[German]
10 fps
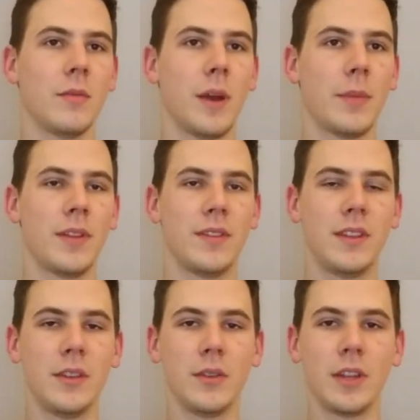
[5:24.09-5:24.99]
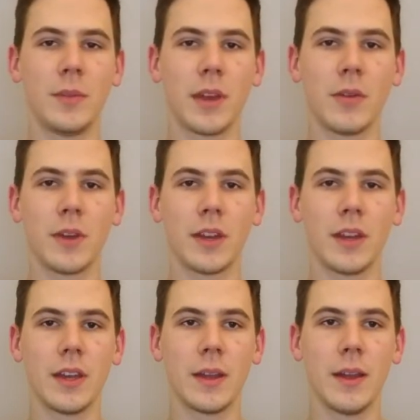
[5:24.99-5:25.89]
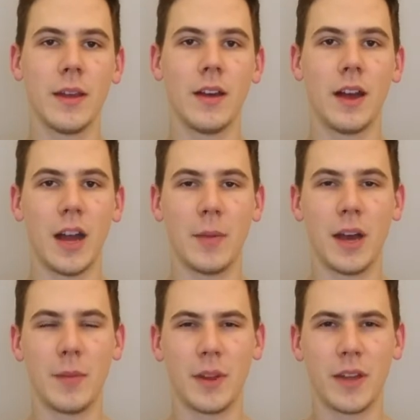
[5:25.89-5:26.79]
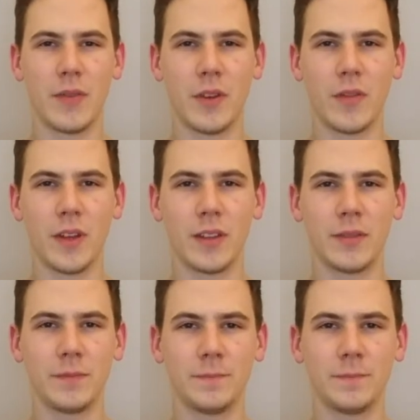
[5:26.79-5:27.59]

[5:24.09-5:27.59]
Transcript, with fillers: habe jetzt die und die Priorität. Aber hat man davon was?